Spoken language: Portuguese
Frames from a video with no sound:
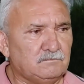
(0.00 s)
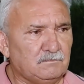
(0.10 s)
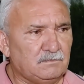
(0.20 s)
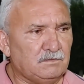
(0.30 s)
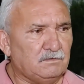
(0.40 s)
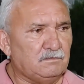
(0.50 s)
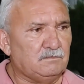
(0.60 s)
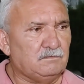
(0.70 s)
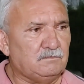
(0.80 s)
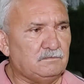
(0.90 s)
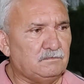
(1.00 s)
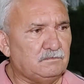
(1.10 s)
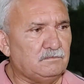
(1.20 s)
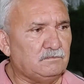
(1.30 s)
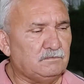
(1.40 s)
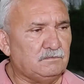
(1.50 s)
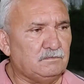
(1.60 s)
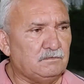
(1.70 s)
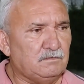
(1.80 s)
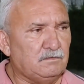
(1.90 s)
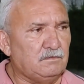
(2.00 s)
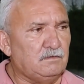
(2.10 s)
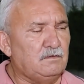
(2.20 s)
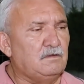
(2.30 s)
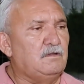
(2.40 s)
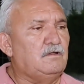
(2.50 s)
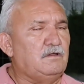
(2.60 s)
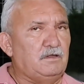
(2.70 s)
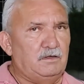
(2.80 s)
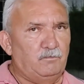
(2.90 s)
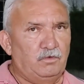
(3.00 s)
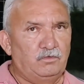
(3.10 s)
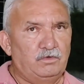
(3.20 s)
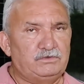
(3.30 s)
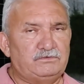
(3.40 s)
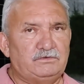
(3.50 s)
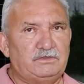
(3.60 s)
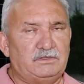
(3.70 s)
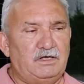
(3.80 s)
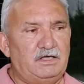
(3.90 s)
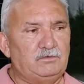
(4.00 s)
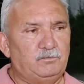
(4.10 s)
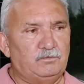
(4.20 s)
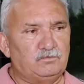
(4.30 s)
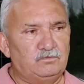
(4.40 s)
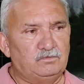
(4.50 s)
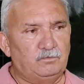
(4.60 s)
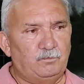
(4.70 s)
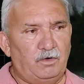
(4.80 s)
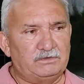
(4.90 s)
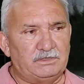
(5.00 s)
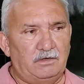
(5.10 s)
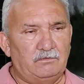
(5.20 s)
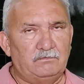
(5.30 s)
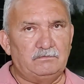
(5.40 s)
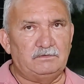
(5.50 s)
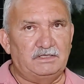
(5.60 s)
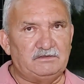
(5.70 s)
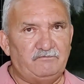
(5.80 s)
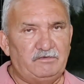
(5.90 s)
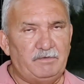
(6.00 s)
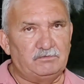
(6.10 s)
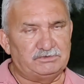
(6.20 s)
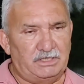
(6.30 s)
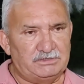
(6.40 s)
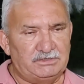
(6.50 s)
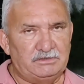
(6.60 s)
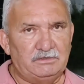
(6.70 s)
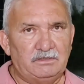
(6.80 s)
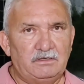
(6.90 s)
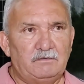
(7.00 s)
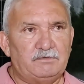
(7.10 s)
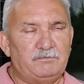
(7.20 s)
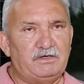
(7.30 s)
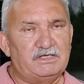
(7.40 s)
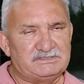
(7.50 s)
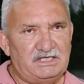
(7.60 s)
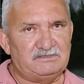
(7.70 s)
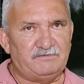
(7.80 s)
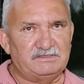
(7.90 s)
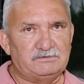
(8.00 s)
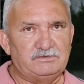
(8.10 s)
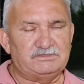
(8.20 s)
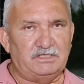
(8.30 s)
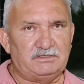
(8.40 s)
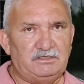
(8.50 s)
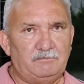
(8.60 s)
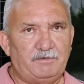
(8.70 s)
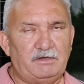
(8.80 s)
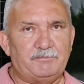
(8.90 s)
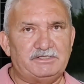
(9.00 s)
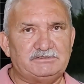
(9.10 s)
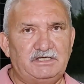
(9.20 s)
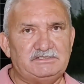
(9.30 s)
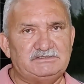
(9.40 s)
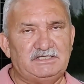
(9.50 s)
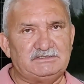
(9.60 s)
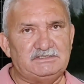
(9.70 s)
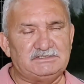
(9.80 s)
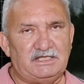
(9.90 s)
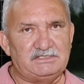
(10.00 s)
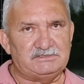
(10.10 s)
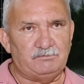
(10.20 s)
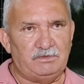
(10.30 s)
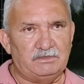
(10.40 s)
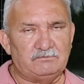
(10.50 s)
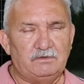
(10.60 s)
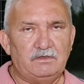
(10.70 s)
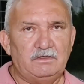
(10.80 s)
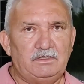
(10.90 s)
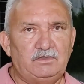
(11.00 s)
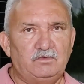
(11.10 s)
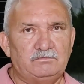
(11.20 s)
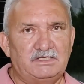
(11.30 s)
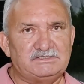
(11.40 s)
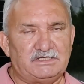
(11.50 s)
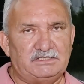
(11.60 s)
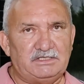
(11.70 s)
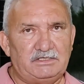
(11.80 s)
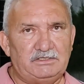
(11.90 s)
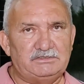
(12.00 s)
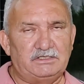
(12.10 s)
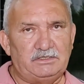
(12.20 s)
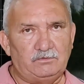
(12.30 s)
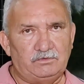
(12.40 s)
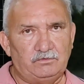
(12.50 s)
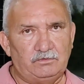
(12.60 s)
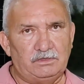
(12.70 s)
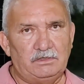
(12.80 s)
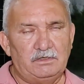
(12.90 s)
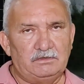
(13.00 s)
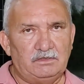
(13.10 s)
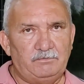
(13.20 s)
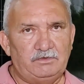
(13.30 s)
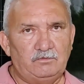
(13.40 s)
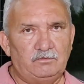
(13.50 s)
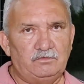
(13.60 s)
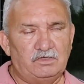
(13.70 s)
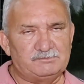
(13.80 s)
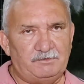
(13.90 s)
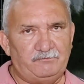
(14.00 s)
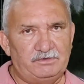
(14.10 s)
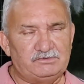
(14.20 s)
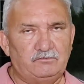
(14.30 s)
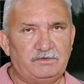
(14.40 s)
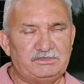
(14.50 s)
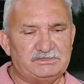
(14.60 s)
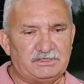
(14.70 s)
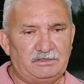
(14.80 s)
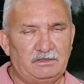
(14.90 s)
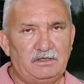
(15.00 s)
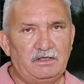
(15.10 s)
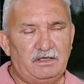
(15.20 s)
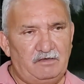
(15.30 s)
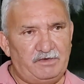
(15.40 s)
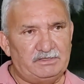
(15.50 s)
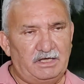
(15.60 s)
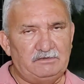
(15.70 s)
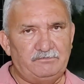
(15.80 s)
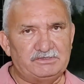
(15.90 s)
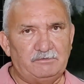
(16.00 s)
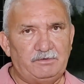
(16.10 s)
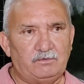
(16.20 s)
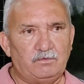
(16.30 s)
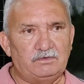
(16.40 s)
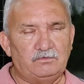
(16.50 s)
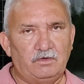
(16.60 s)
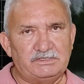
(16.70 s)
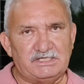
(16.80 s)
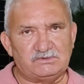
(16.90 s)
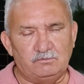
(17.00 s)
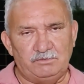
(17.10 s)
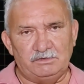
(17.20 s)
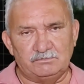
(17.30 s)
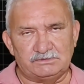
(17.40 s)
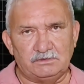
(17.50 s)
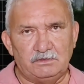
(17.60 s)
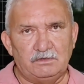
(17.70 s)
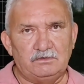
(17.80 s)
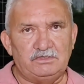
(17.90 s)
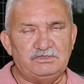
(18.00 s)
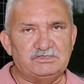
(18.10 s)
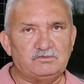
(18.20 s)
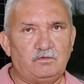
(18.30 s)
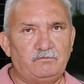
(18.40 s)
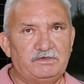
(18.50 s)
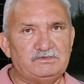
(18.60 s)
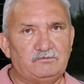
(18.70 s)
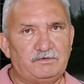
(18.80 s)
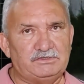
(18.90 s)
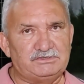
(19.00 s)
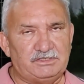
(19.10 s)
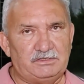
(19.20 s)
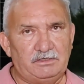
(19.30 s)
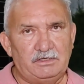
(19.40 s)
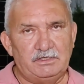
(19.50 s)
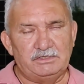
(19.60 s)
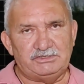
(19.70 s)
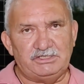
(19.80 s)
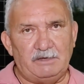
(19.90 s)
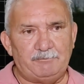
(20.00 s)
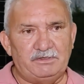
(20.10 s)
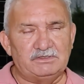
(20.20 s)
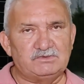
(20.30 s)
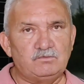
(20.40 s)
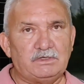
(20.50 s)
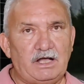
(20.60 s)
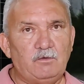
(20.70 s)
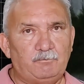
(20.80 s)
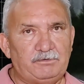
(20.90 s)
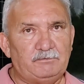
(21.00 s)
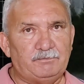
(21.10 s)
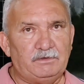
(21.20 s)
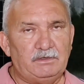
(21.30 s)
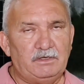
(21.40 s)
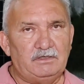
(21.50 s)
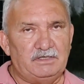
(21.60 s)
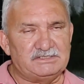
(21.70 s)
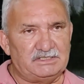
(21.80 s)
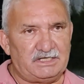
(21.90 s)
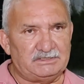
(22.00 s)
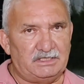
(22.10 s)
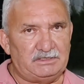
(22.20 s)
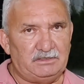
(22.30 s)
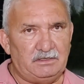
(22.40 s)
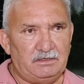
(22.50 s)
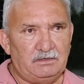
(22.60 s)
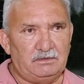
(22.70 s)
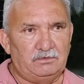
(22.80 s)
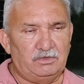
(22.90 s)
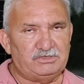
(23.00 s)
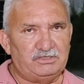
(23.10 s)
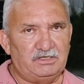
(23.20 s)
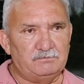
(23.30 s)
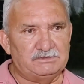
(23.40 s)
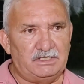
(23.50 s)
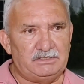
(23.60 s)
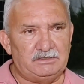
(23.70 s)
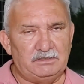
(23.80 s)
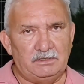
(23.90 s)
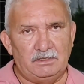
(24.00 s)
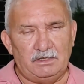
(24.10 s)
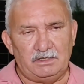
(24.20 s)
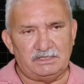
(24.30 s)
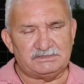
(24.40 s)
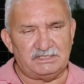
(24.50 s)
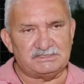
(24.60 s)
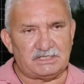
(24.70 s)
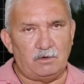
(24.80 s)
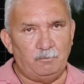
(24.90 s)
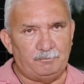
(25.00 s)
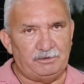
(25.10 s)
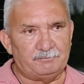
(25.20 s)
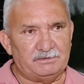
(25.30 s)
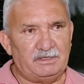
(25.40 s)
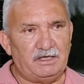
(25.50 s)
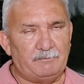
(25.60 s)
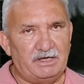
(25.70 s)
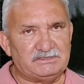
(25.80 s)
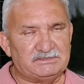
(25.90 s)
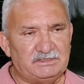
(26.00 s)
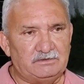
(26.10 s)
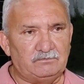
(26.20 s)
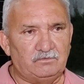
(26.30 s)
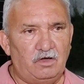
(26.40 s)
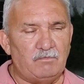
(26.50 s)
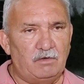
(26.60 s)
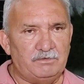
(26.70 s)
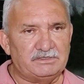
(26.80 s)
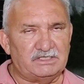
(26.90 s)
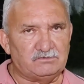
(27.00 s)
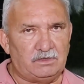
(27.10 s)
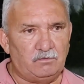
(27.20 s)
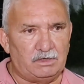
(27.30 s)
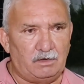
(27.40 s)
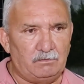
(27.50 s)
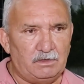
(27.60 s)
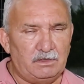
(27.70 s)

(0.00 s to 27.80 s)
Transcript: essa, esse abastecimento para ajudar a população, não é isso? É, boa noite, Ricardo, todo o portal da TV Belo Jardim. Primeiro é uma satisfação estar aqui para prestar esse esclarecimento em nome da Secretaria de Agricultura, também do nosso prefeito Gilvando Estrela. É verdade, veja bem, quando nós assumimos, início do governo de Gilvando Estrela, tinha apenas um carro-pipa na secretaria. Nós chegamos aí a seis carro-pipa, né, abastecendo normalmente a zona rural.